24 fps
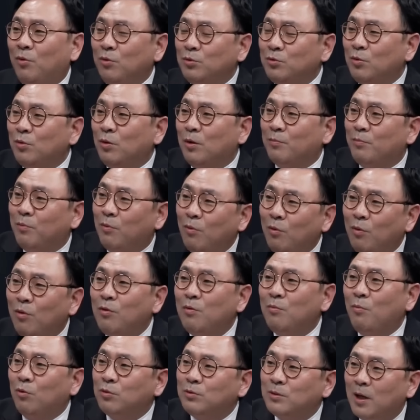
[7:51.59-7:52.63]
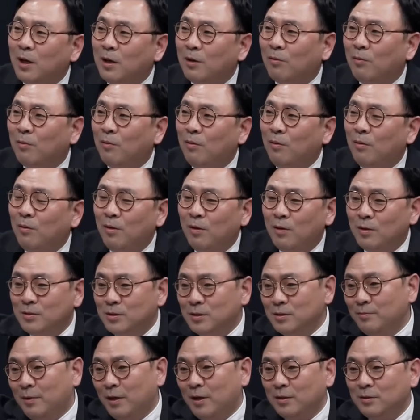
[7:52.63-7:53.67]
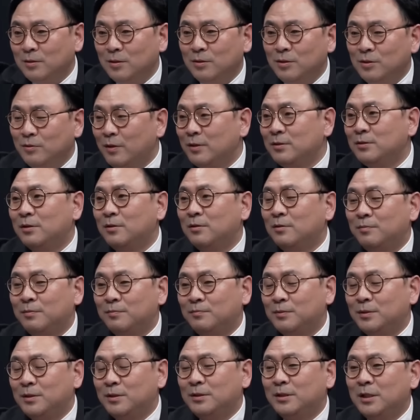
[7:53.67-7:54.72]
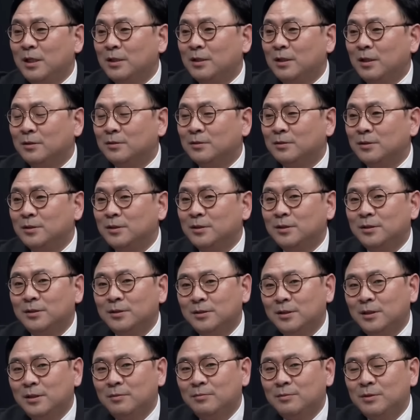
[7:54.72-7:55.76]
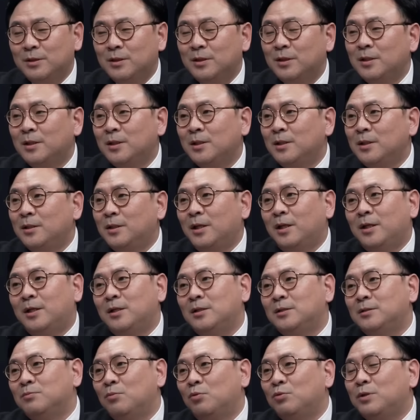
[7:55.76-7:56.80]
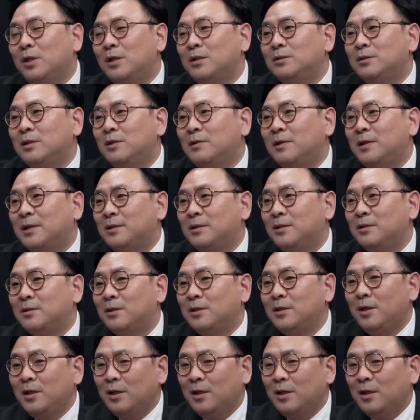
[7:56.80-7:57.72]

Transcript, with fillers: 보도 보고를 못 하고 예. 지금 말했던 이관섭 실장이라든지 네. 이런 사람들이 얘기를 지금 못 하는 상황 아니었나.